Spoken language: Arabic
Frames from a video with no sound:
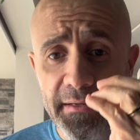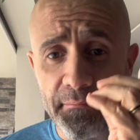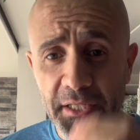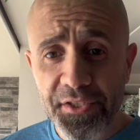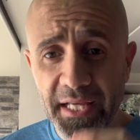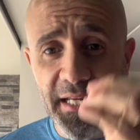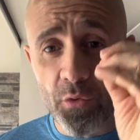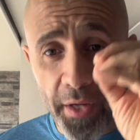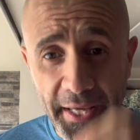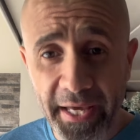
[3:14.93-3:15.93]
مشكلة
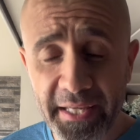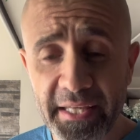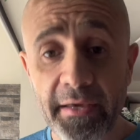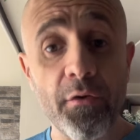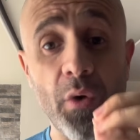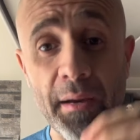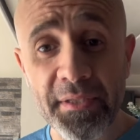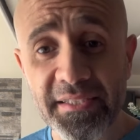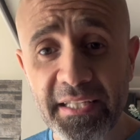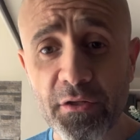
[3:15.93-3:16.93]
واقعية وعم
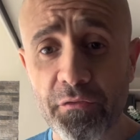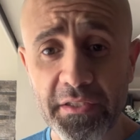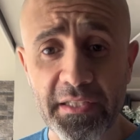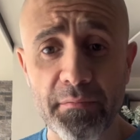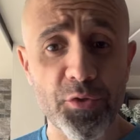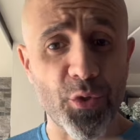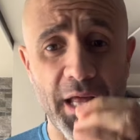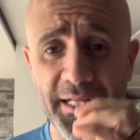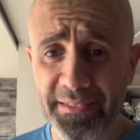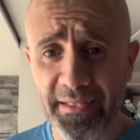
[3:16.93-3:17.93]
تصير وفي كتير بيجوا
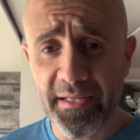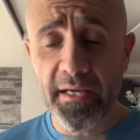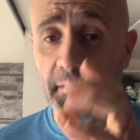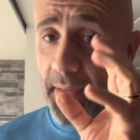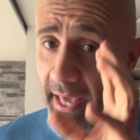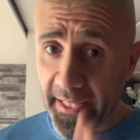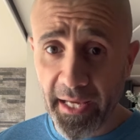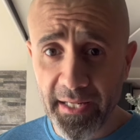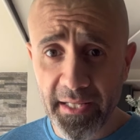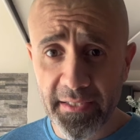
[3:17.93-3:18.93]
لعندي بهيك
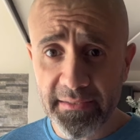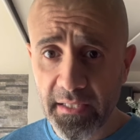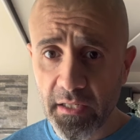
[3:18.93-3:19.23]
حالات